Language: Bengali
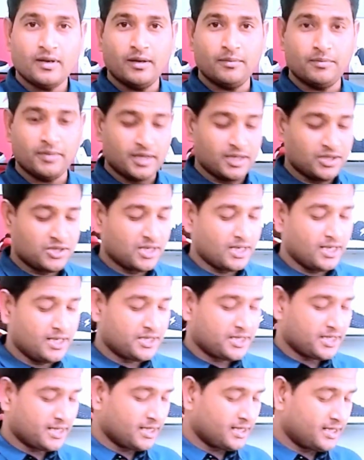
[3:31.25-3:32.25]
আপনারা চাইলে
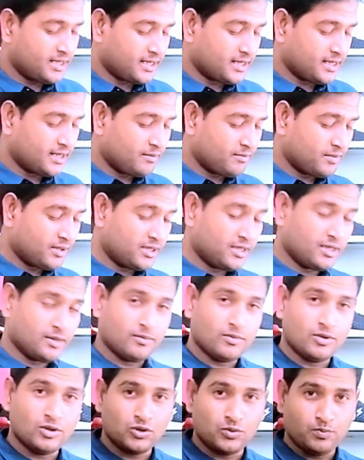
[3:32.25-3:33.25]
সেখান থেকে আপনাদের
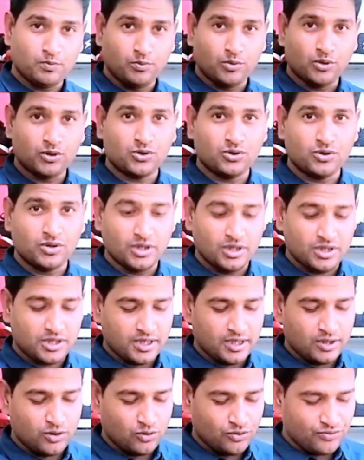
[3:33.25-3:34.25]
পছন্দের
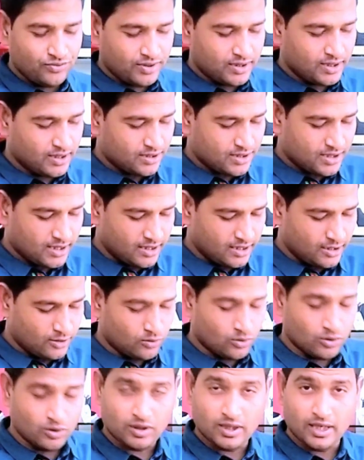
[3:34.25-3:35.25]
সেই দুই ফিতার
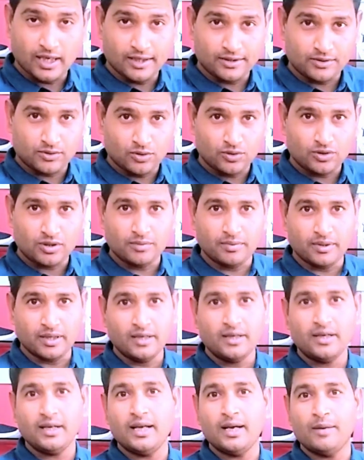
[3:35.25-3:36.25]
স্যান্ডেলগুলো কালেক্ট করতে
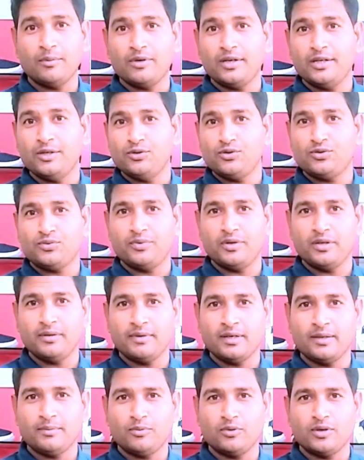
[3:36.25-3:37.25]
পারেন এমন হিউজ
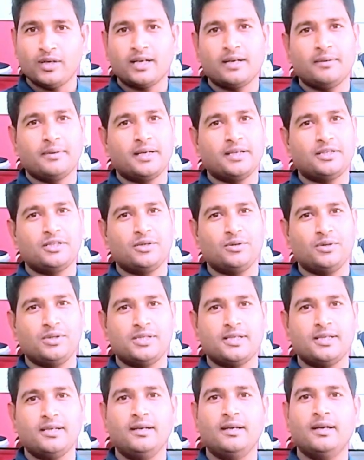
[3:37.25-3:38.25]
পরিমাণে প্রোডাক্ট আমার হাতে
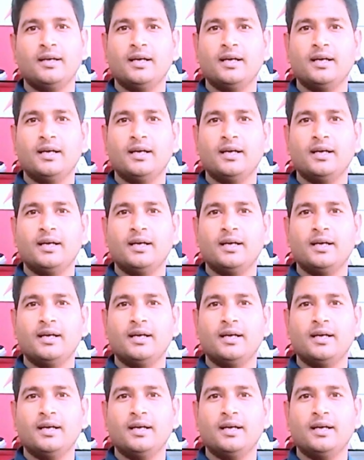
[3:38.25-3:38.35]
রয়েছে